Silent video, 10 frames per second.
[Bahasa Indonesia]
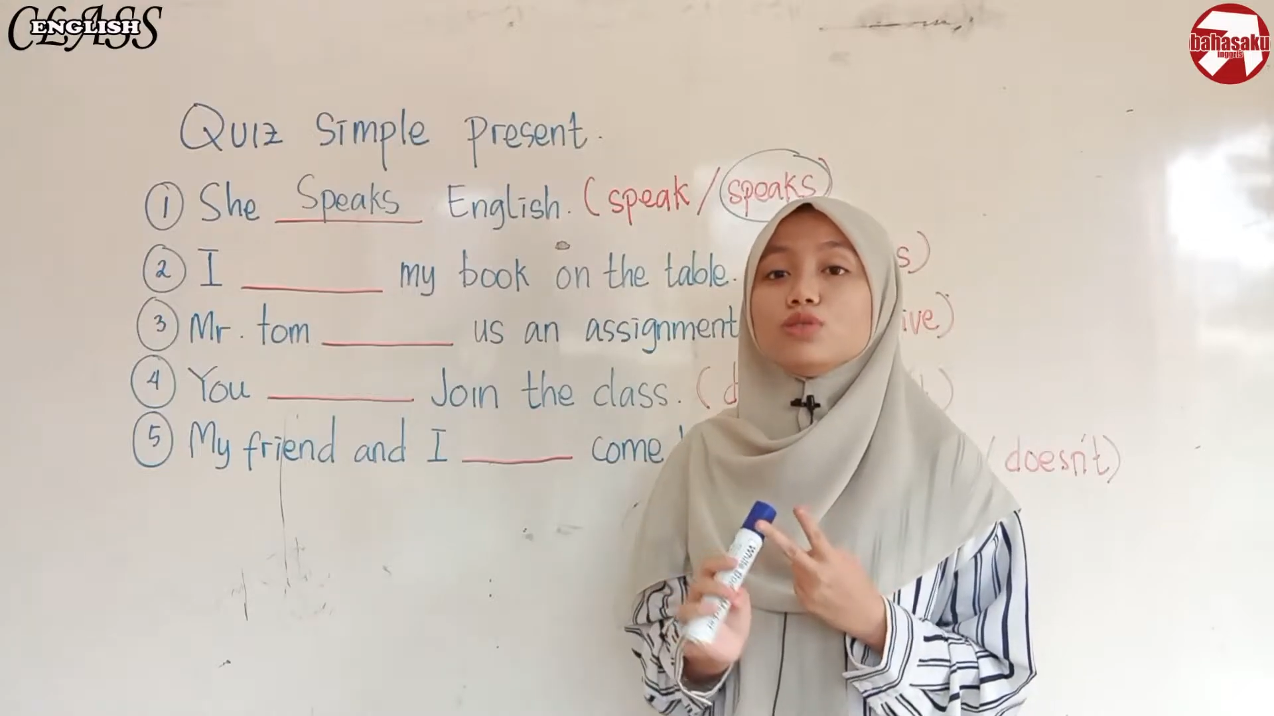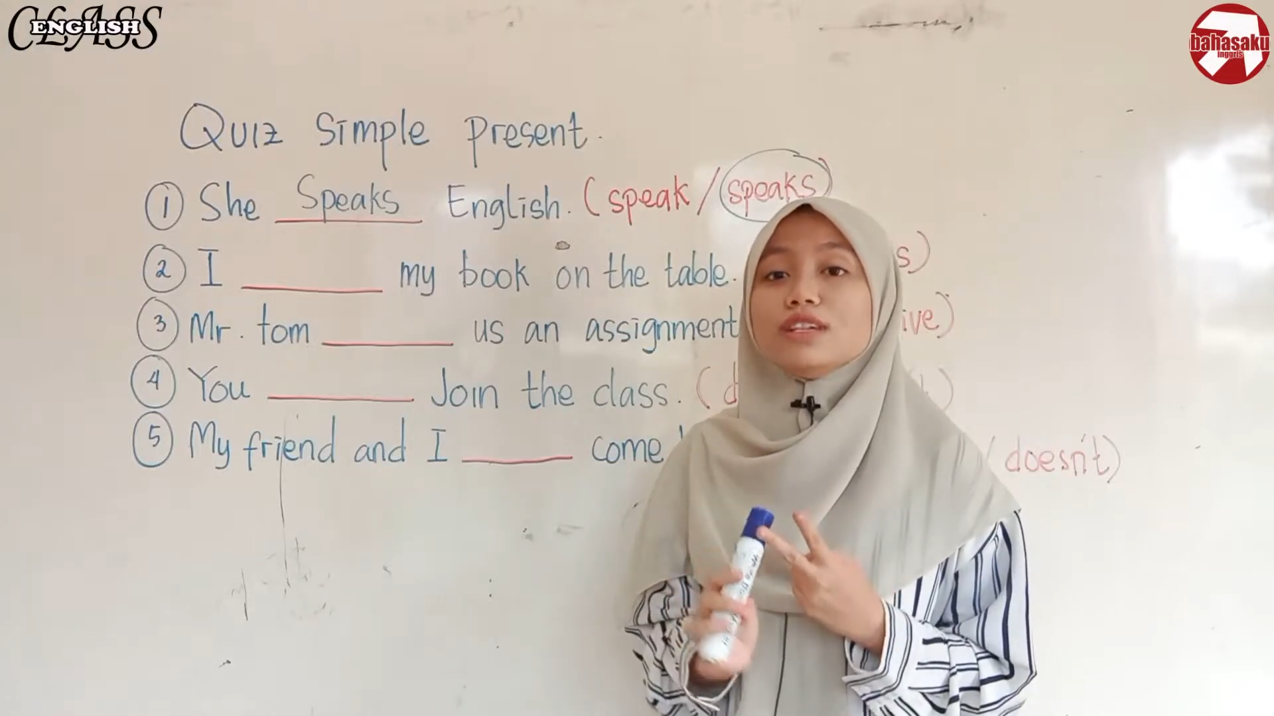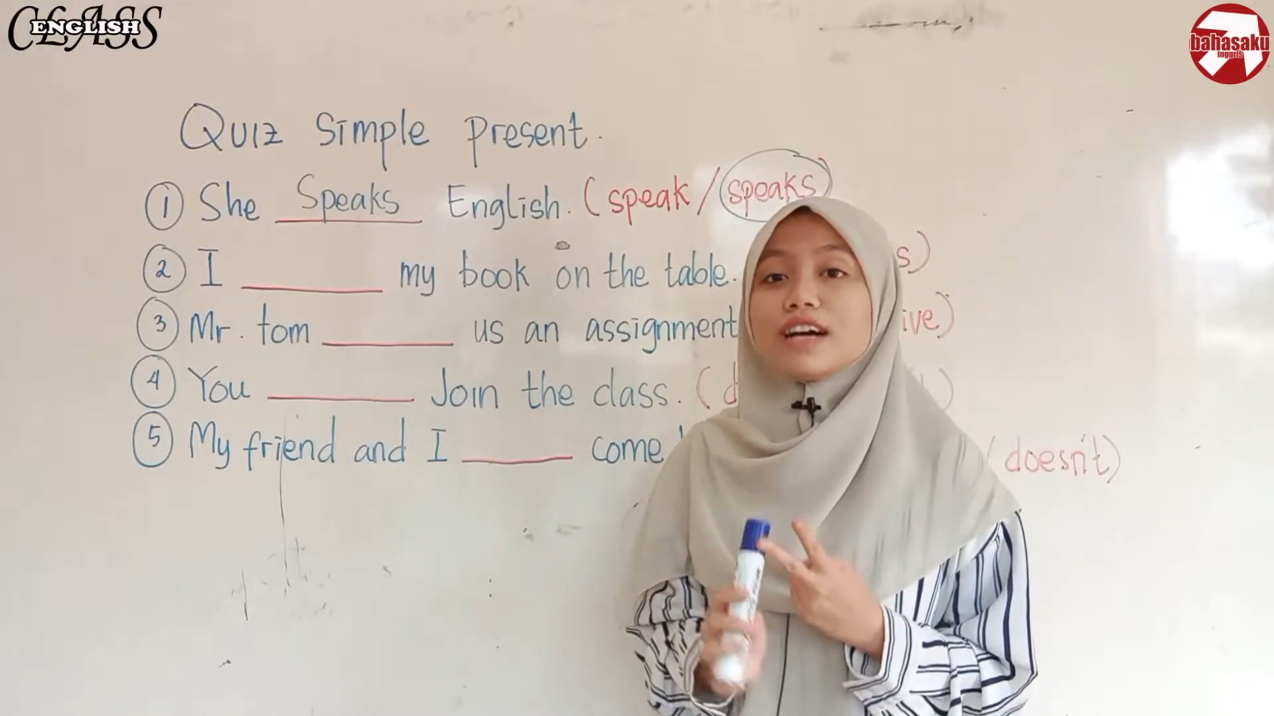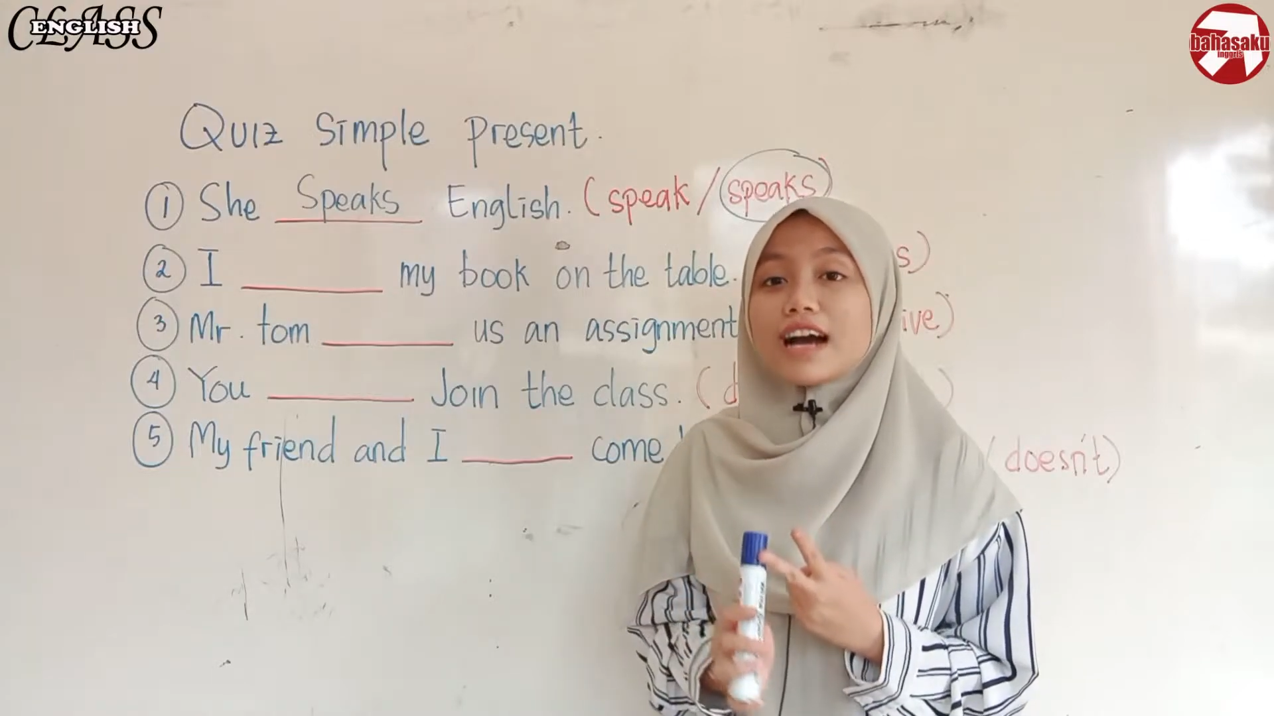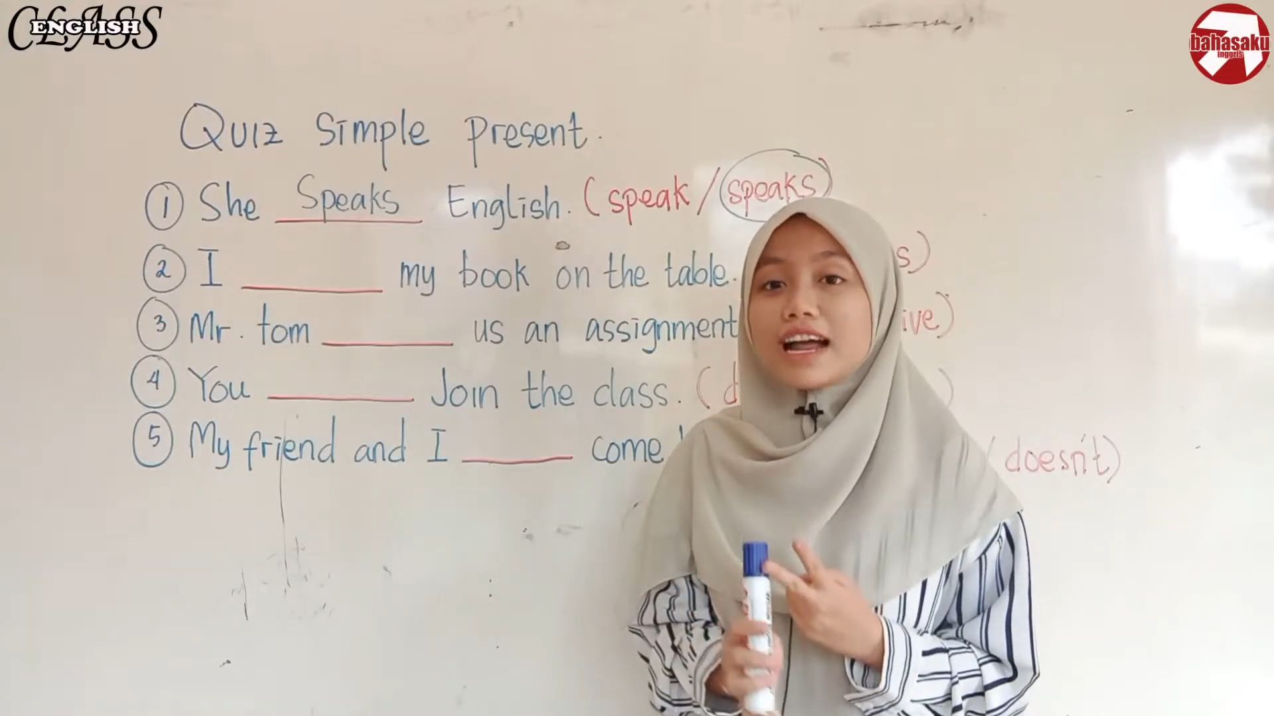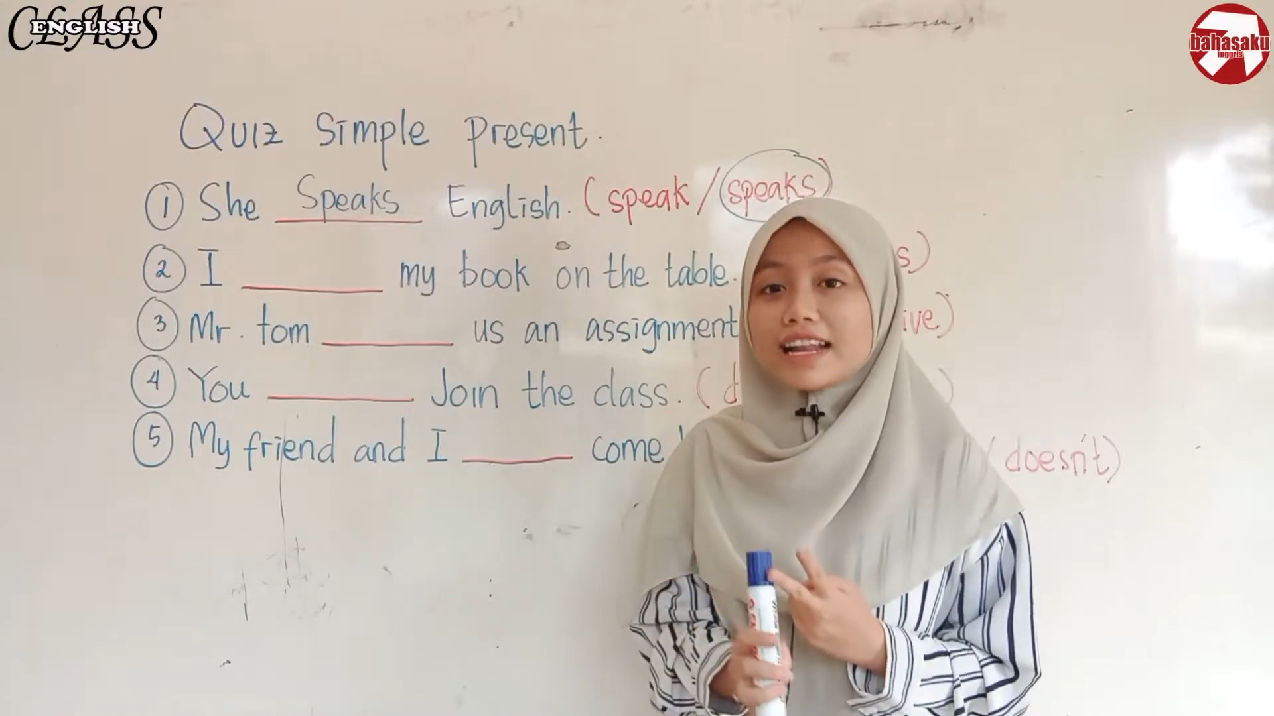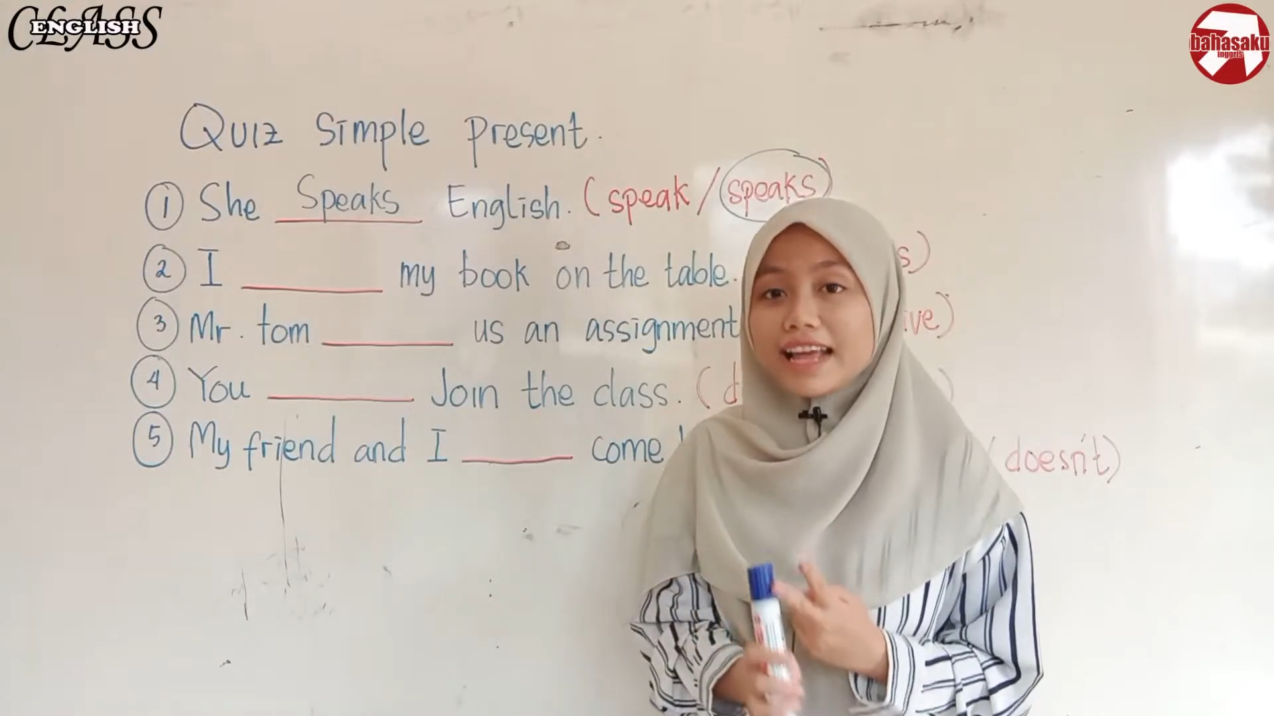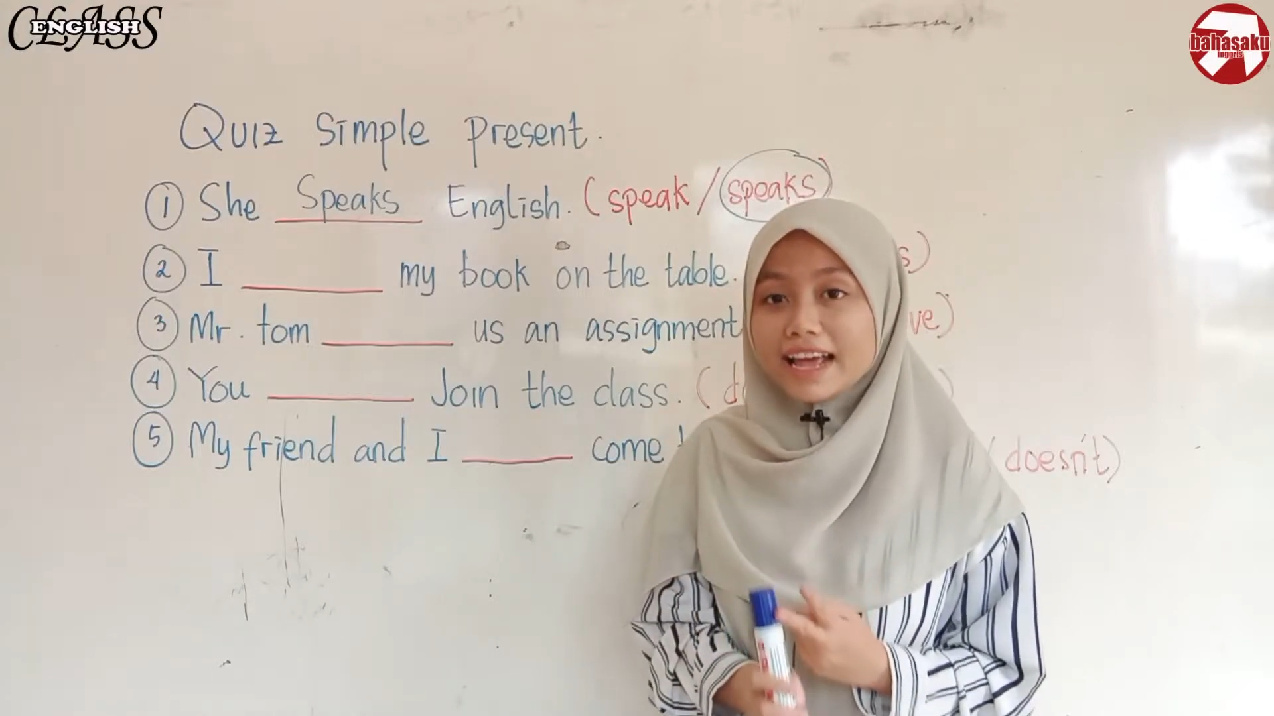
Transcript: dengan